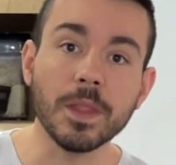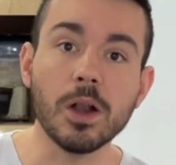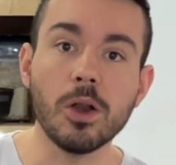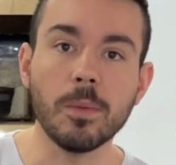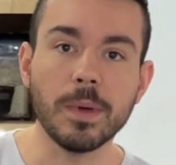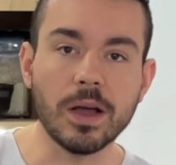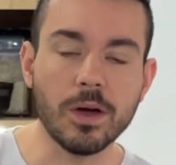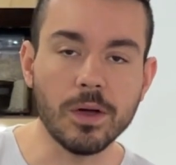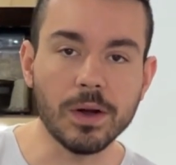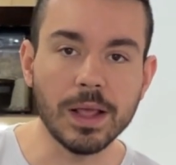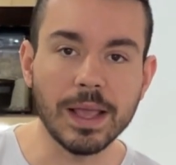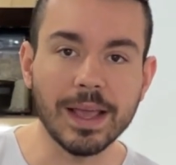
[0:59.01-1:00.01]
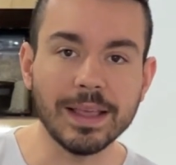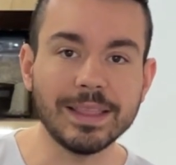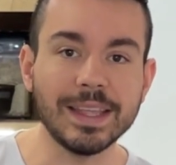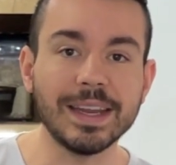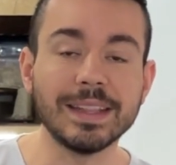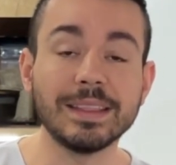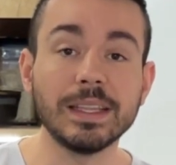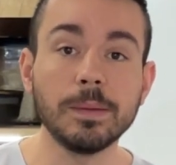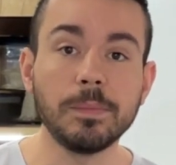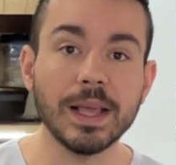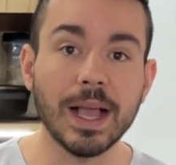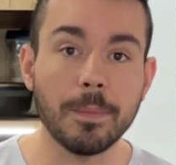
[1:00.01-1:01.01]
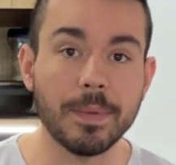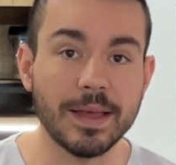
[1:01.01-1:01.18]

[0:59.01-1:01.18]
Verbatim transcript: lo mejor es que tiene triple capa de